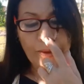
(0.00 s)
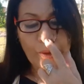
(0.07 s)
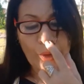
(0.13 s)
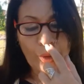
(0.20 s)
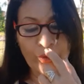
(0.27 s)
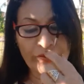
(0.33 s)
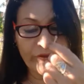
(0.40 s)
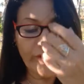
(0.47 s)

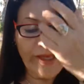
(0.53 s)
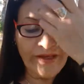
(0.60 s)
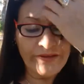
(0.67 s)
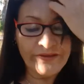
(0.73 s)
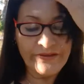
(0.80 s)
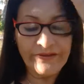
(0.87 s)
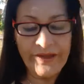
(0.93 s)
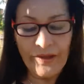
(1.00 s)
Os que,
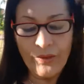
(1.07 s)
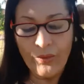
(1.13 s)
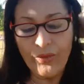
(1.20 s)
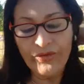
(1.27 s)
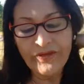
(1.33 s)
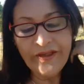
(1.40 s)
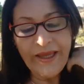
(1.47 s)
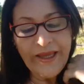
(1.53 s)
estão,
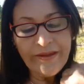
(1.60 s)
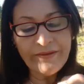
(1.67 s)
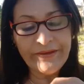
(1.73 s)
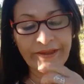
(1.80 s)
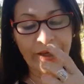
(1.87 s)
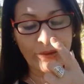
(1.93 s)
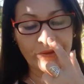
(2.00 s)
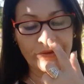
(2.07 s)
os que
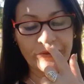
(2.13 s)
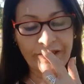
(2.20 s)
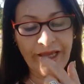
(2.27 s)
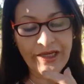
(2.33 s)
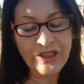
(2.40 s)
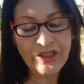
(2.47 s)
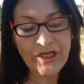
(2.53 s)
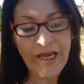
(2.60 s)
então se
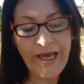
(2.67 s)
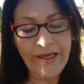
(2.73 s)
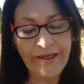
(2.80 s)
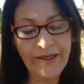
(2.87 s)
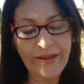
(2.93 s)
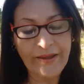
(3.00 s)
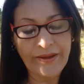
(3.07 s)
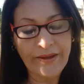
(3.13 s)

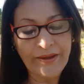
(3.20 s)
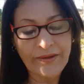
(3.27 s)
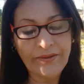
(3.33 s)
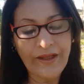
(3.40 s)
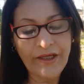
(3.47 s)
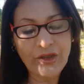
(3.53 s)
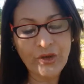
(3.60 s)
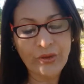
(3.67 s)
acharem
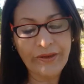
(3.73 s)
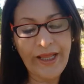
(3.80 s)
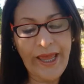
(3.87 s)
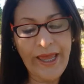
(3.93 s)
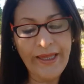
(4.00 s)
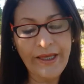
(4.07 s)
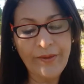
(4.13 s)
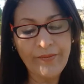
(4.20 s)
na
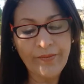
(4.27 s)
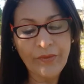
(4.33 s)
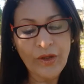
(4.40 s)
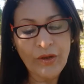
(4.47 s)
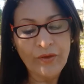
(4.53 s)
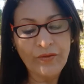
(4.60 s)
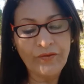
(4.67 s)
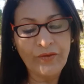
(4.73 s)
Judéia,
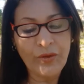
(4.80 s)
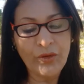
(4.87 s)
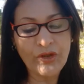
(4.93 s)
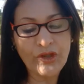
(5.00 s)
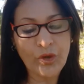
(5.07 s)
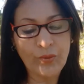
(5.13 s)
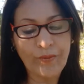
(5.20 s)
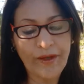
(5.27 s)

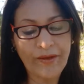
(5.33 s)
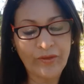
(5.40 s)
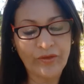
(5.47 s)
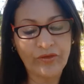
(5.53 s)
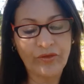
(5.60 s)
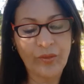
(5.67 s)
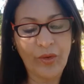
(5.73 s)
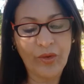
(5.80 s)
fujam para
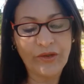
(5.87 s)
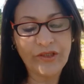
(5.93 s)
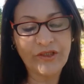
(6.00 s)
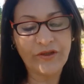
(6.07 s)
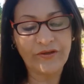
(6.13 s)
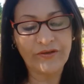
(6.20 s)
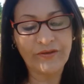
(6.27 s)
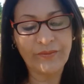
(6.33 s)
os
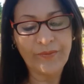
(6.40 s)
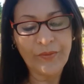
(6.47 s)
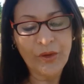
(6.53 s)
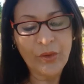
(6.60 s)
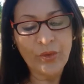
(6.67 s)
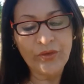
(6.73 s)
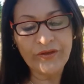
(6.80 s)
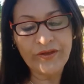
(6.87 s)
montes.
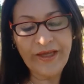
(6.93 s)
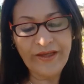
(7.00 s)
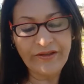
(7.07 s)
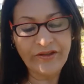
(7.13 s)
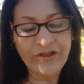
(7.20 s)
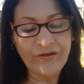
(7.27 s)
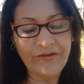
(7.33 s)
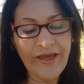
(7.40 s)
Os que
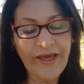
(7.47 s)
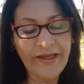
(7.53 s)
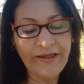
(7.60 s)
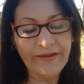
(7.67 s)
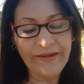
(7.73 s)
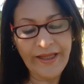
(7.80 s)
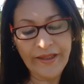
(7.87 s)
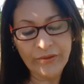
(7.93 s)

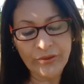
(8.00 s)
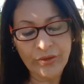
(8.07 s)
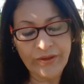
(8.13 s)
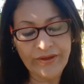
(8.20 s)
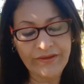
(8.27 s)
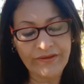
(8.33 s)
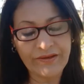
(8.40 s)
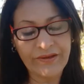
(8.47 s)
estiverem dentro
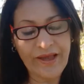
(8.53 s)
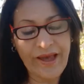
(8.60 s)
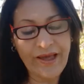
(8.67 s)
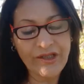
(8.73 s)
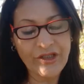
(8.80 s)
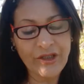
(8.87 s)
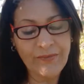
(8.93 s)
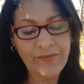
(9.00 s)
da
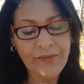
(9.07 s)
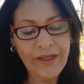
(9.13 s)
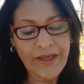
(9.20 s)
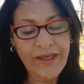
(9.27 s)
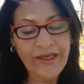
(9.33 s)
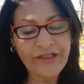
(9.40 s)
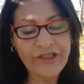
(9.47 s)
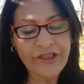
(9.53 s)
cidade,
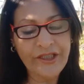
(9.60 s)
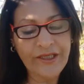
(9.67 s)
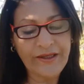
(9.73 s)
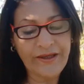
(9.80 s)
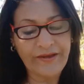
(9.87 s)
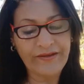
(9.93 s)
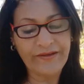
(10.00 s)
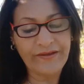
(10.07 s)

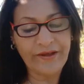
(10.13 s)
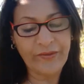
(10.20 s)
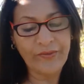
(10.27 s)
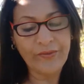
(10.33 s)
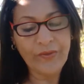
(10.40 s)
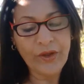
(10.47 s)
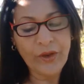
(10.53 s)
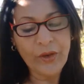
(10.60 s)
retirem-se.
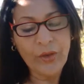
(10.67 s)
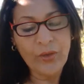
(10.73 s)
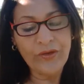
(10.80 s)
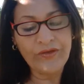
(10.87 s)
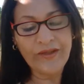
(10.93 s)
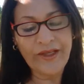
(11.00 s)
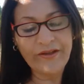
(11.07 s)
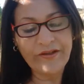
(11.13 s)

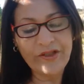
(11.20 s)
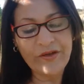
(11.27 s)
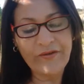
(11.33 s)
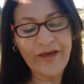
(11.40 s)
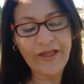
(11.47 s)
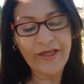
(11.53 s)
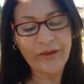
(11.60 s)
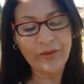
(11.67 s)
Os que
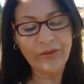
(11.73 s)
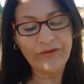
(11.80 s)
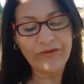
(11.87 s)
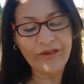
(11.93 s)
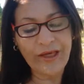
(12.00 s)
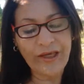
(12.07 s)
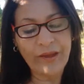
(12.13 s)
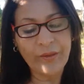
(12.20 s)
estiverem
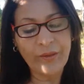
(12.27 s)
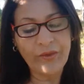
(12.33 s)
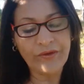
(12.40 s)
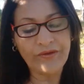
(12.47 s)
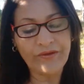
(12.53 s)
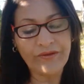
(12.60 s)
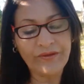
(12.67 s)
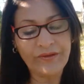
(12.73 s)
nos
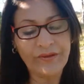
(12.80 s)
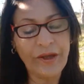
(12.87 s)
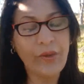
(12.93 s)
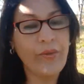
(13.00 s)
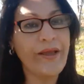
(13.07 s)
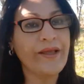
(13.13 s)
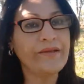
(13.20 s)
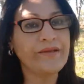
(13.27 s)
campos,
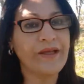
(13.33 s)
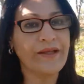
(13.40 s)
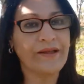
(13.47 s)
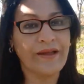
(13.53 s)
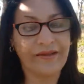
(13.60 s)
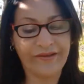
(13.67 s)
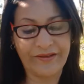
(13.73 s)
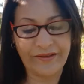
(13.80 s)
não entrem
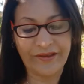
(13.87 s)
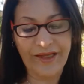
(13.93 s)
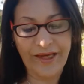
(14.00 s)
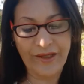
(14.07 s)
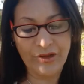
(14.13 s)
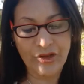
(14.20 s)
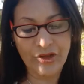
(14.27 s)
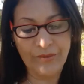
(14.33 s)
na
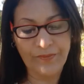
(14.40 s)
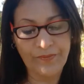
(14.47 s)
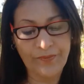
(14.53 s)
cidade.